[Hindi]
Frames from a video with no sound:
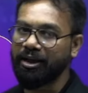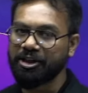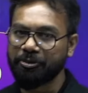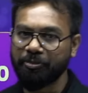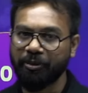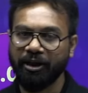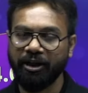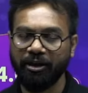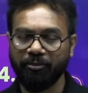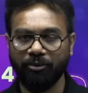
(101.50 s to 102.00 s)

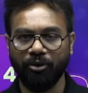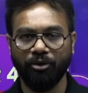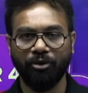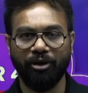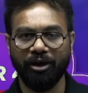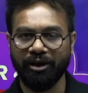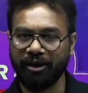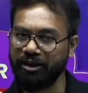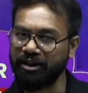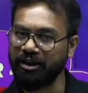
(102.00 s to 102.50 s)
मीडियम और
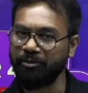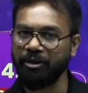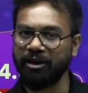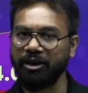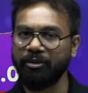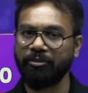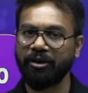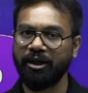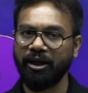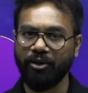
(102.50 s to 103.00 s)
हिंदी मीडियम
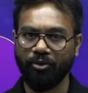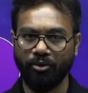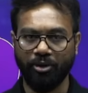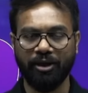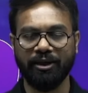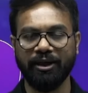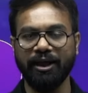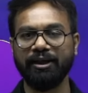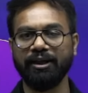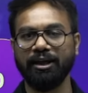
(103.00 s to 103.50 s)
में है और
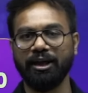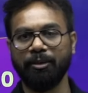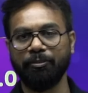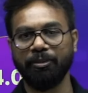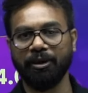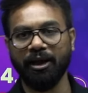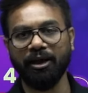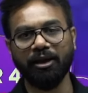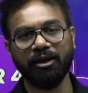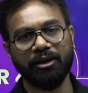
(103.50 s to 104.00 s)
टाइटन
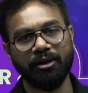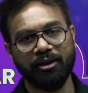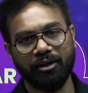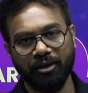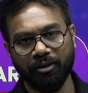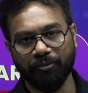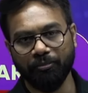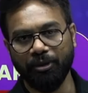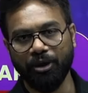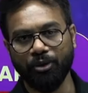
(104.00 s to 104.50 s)
आपका
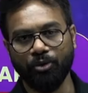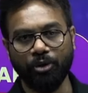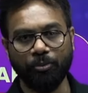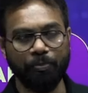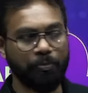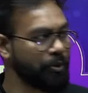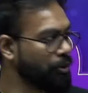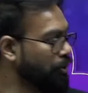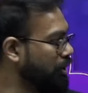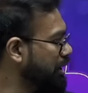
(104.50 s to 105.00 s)
बिल्कुल
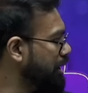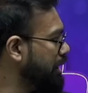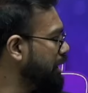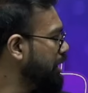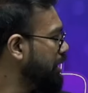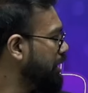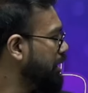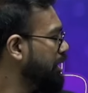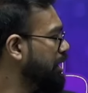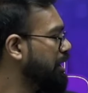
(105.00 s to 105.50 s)
प्योरली
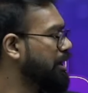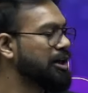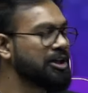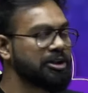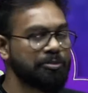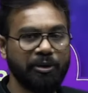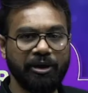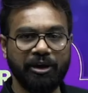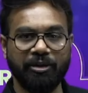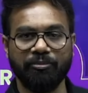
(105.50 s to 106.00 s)
इंग्लिश
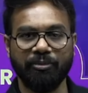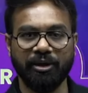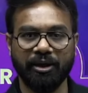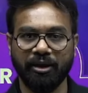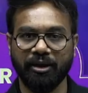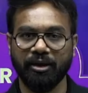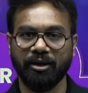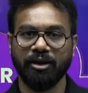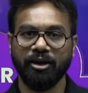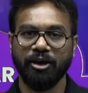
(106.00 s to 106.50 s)
मीडियम में है
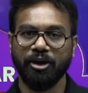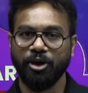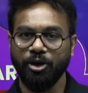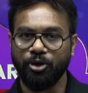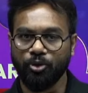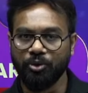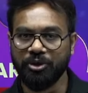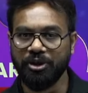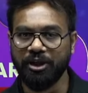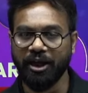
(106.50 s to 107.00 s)

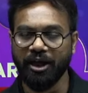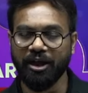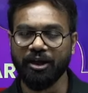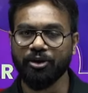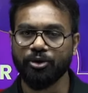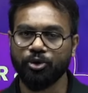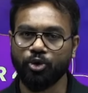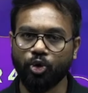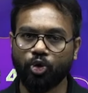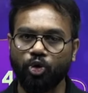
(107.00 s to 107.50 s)
तो ये
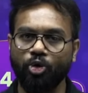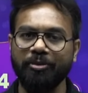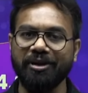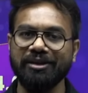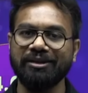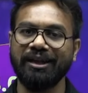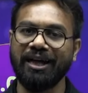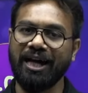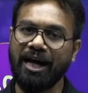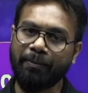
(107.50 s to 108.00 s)
दोनों में
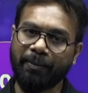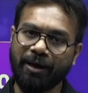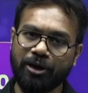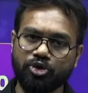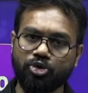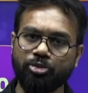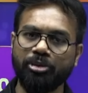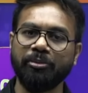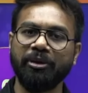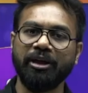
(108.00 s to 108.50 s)
से आपका जो
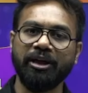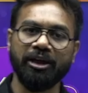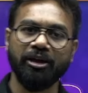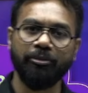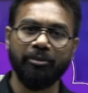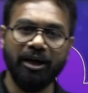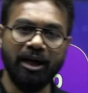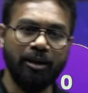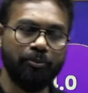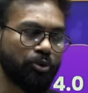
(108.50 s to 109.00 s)
भी मीडियम
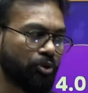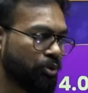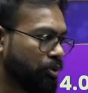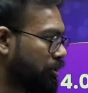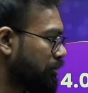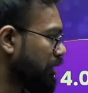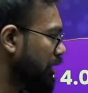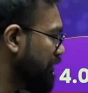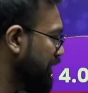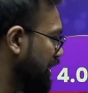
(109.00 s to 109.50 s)
है आप उनको
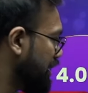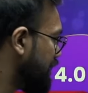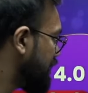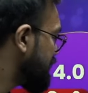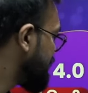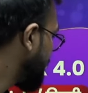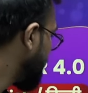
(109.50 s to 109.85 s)
अवेल कर सकते हैं